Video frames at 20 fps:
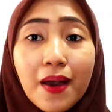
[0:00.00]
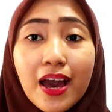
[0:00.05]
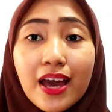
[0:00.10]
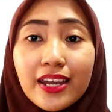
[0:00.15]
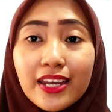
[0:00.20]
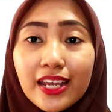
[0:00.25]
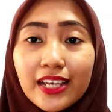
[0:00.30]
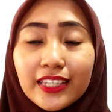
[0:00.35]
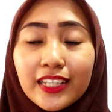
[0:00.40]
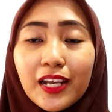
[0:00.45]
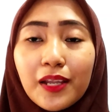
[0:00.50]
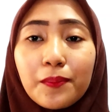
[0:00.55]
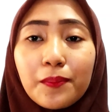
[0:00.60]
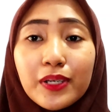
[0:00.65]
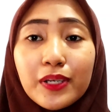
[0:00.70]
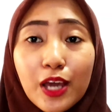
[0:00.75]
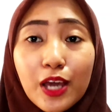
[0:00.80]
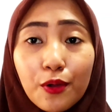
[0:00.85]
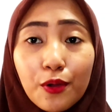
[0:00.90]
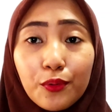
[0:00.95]
bahannya
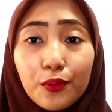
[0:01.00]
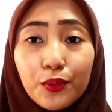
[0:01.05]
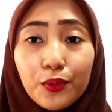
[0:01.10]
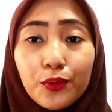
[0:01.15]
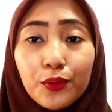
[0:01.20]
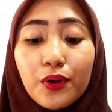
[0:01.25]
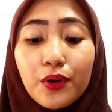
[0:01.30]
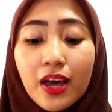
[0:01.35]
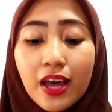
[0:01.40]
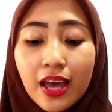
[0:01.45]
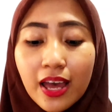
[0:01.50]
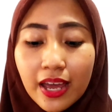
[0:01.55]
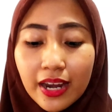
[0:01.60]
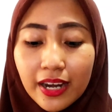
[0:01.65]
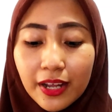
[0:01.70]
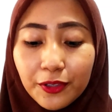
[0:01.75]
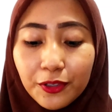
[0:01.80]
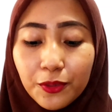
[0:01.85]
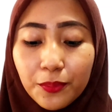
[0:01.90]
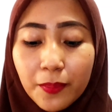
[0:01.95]
terlebih dahulu.
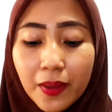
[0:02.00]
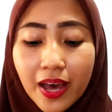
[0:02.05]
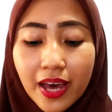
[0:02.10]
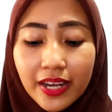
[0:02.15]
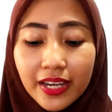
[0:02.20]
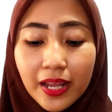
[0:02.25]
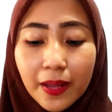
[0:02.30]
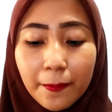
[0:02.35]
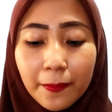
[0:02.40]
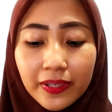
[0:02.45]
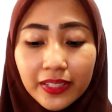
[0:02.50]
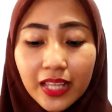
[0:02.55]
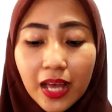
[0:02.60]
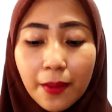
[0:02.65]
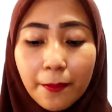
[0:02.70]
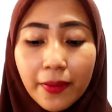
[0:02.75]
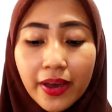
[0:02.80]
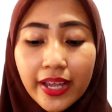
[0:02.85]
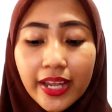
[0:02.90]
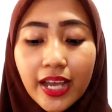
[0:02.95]
Nah, untuk bahan yang
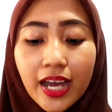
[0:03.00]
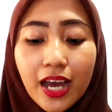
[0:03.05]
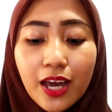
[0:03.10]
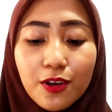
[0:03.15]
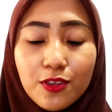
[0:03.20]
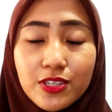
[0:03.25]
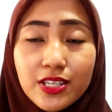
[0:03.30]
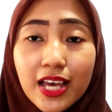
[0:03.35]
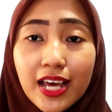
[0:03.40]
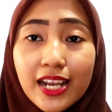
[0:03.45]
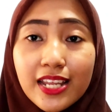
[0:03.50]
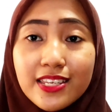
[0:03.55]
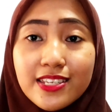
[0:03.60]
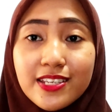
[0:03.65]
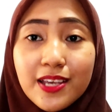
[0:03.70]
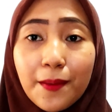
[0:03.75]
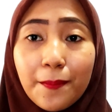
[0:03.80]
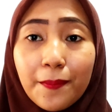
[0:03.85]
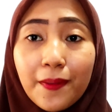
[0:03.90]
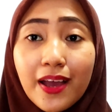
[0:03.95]
pertama yang harus kalian
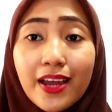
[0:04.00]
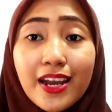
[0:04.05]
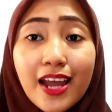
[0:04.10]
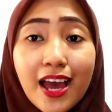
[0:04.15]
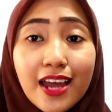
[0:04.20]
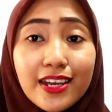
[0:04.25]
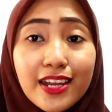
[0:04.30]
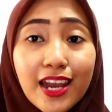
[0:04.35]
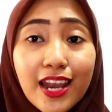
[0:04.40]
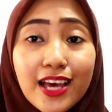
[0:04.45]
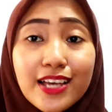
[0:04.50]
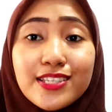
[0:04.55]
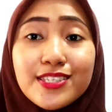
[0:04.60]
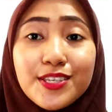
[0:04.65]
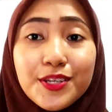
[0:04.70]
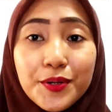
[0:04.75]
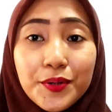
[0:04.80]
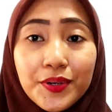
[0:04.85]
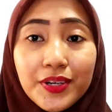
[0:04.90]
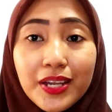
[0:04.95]
siapkan adalah
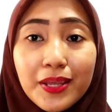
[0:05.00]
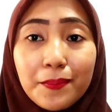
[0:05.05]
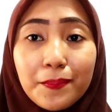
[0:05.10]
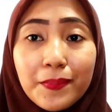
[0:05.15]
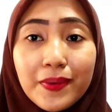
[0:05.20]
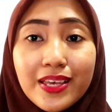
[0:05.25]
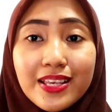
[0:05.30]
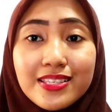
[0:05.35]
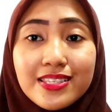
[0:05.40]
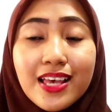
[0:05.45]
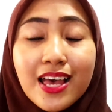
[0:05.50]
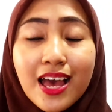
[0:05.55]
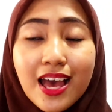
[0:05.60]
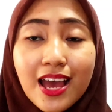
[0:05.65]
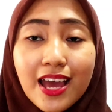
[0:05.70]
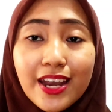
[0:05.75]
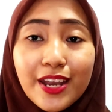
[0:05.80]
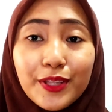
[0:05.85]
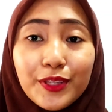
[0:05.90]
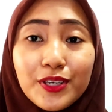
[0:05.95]
jeruk nipis.
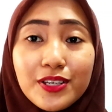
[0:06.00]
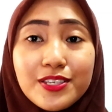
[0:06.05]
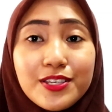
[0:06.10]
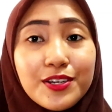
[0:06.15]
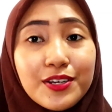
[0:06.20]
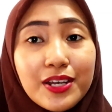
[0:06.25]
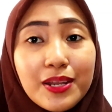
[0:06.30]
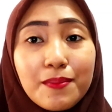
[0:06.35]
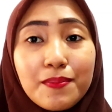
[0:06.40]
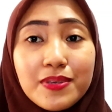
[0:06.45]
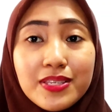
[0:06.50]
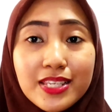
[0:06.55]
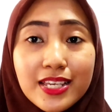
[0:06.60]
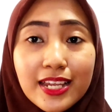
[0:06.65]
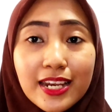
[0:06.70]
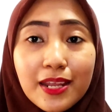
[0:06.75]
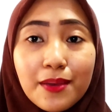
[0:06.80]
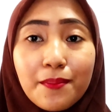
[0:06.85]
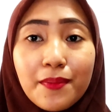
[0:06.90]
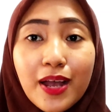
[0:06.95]
Nah, untuk jeruk nipis
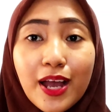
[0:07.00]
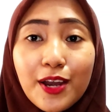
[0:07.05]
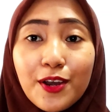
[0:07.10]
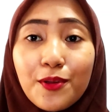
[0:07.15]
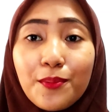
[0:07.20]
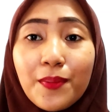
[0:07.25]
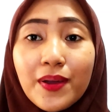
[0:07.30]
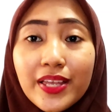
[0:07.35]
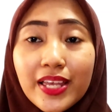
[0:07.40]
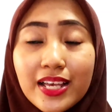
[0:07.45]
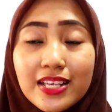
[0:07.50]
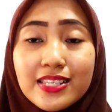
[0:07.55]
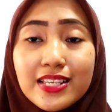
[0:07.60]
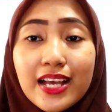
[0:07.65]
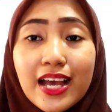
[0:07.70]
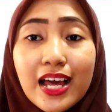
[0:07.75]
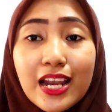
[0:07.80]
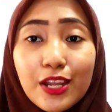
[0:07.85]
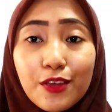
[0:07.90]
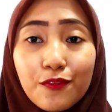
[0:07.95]
ini mengandung banyak
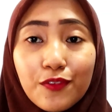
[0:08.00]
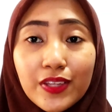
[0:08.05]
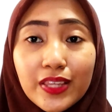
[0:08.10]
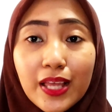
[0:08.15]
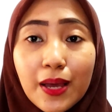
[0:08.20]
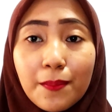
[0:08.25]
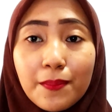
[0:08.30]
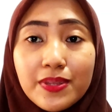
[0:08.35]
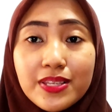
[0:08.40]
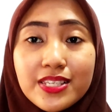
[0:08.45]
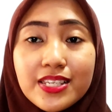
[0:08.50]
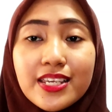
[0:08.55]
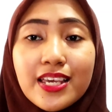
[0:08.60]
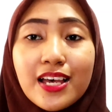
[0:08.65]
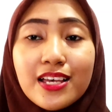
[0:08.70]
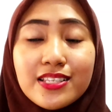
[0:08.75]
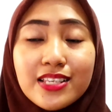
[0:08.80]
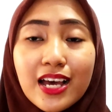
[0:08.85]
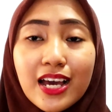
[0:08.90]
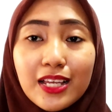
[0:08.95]
sekali vitamin C
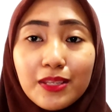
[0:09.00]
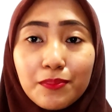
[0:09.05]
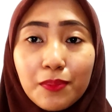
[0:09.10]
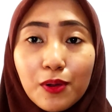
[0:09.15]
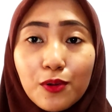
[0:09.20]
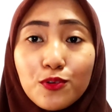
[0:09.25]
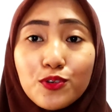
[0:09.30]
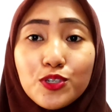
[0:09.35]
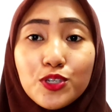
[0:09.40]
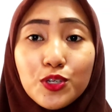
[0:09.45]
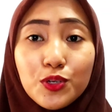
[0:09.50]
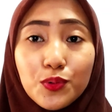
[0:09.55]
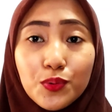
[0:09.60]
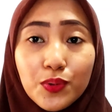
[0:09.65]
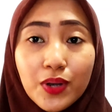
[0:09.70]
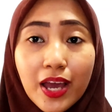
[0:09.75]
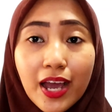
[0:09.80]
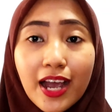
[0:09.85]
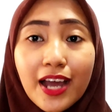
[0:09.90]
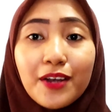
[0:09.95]
yang sangat bagus
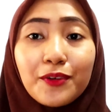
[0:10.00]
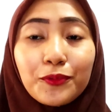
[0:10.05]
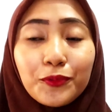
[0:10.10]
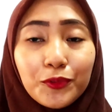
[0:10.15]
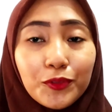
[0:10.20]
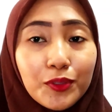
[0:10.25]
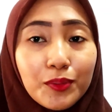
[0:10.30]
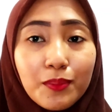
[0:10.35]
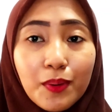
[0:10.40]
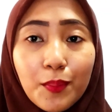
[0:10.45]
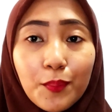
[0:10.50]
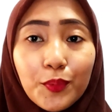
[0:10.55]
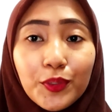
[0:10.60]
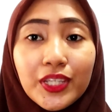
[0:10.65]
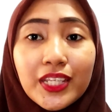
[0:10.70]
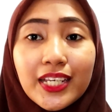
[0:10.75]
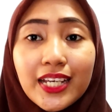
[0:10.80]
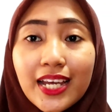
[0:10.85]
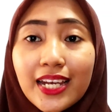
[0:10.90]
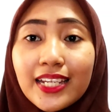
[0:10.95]
digunakan untuk
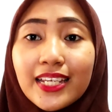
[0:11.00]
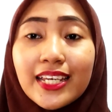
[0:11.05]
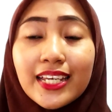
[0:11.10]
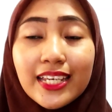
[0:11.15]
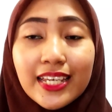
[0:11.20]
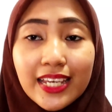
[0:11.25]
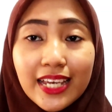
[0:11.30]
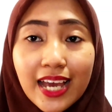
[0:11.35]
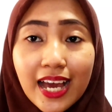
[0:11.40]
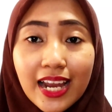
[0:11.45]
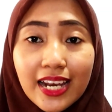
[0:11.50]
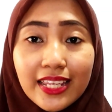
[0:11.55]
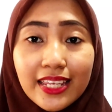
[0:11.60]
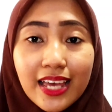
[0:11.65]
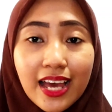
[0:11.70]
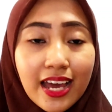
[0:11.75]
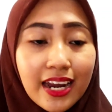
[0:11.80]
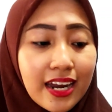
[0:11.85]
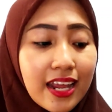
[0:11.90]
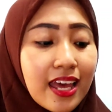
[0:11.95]
memutihkan gigi
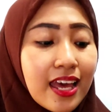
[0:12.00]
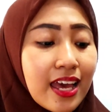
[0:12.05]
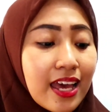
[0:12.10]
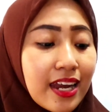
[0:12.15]
kalian.